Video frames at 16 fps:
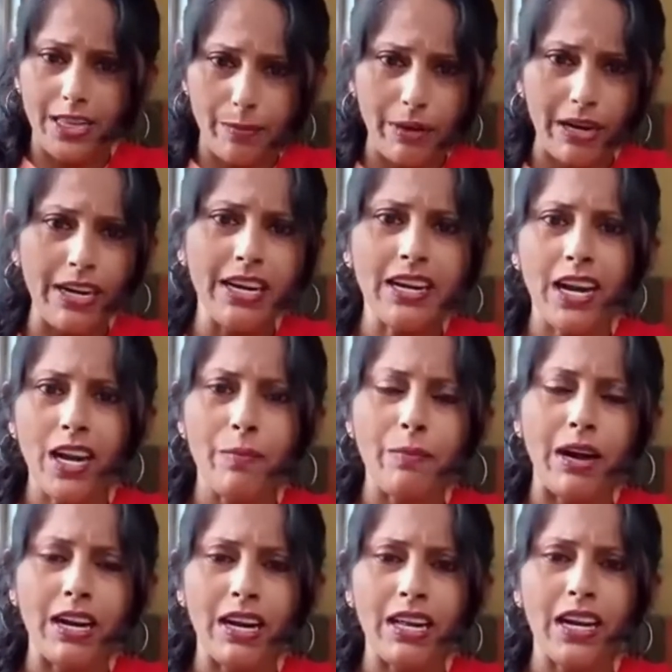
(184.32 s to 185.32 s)
இந்த மண்ணுக்காக
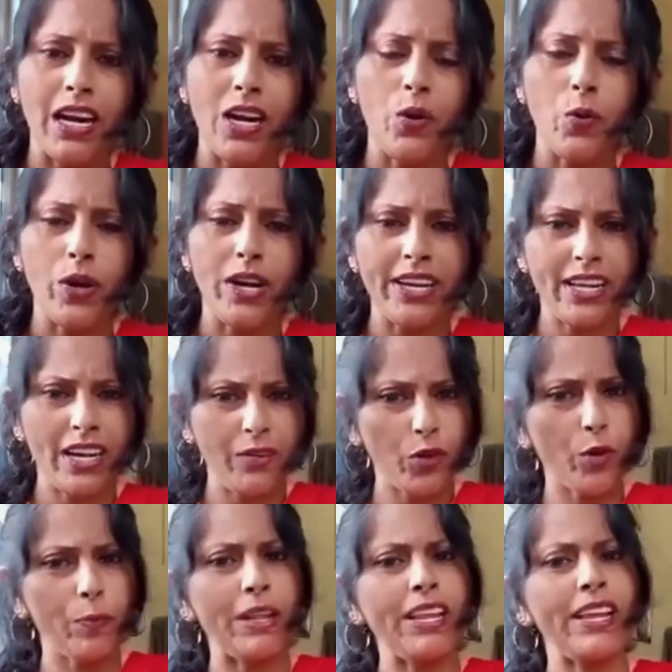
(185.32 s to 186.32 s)
மக்களுக்காக உழைக்கிற
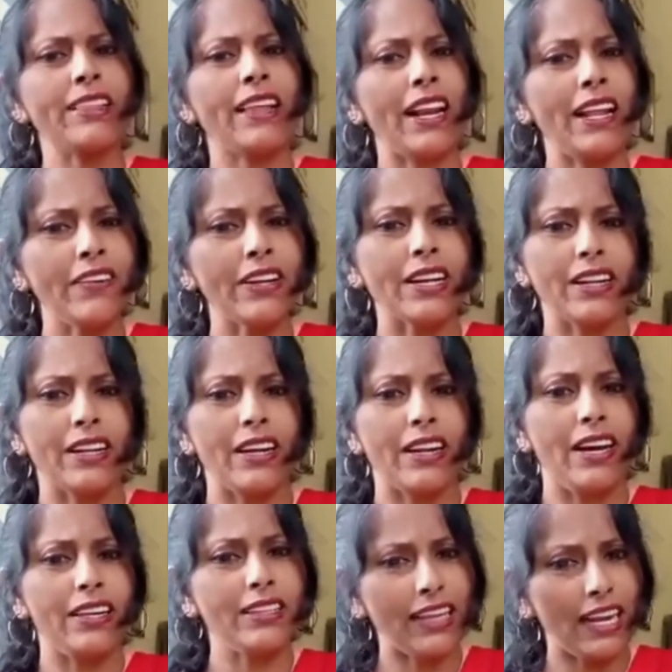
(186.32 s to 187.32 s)
ஒரு பெரிய தலைவர்
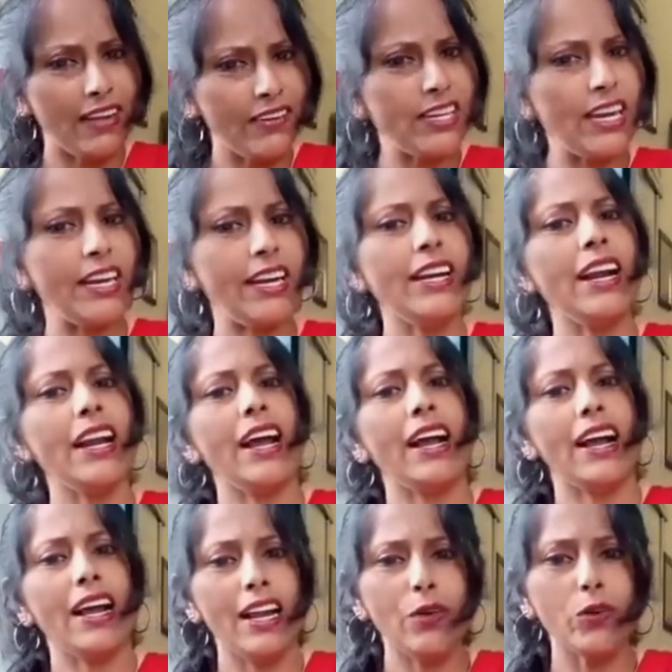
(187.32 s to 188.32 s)
இருக்கிறாரு அந்த தலைவருக்கு கீழே
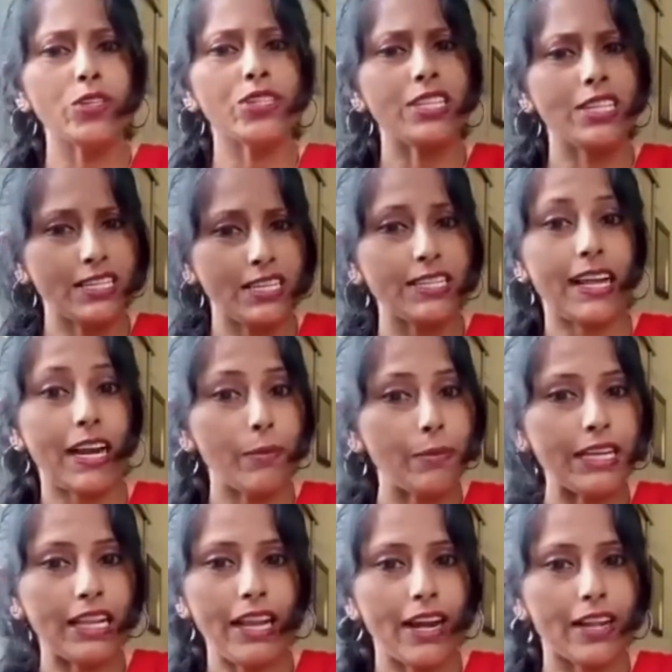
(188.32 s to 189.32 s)
நாங்கள்லாம் ஒரு சிறு சிறு
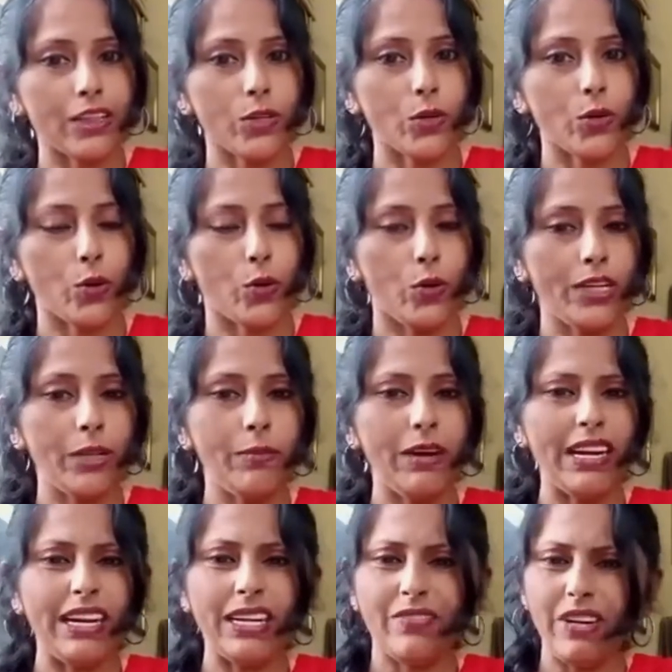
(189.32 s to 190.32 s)
தளபதிகளாக இருந்துகிட்டு இருக்கோம் இந்த
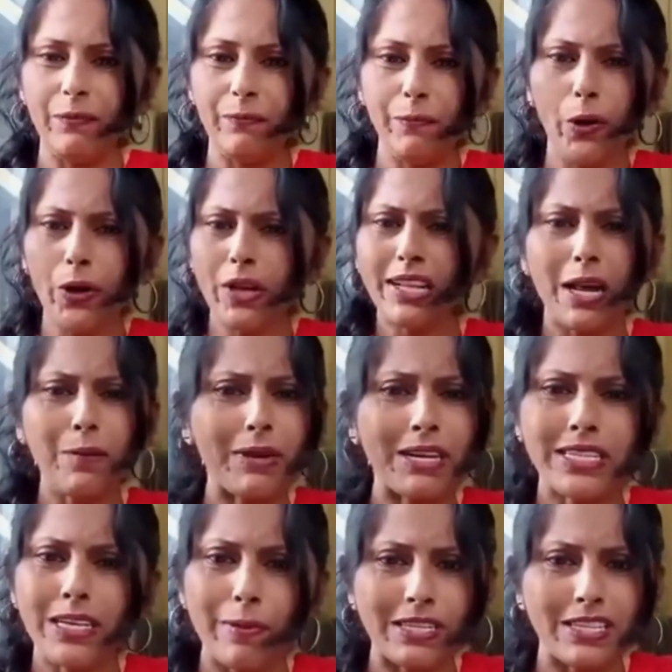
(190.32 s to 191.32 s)
மாதிரி ட்விட் போடுறதுலாம்
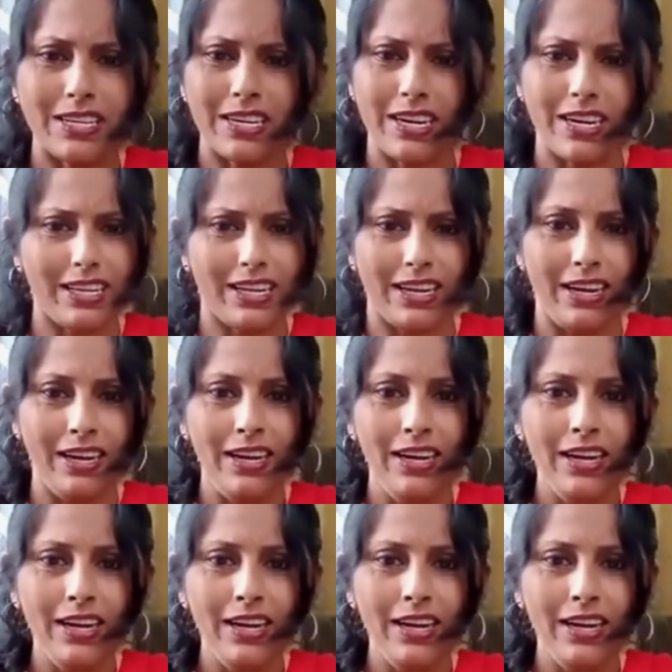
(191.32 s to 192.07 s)
பெருசாக பேசிட்டு இருக்காதீங்க